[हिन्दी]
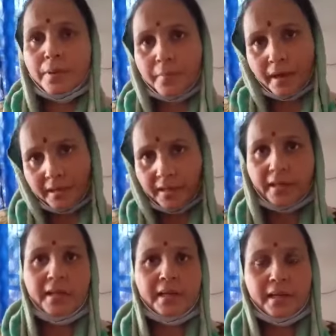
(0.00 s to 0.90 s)
पर
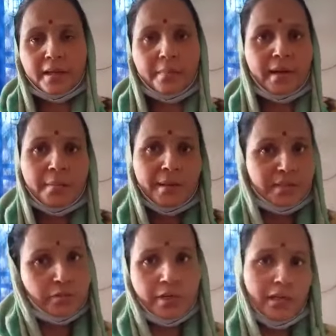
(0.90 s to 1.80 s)
मार्केट करने के लिए हमारे
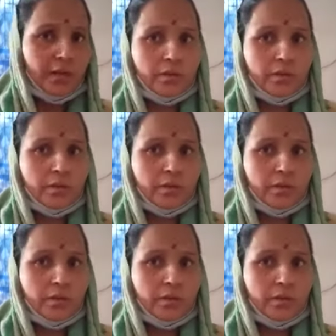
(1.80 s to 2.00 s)
पास कोई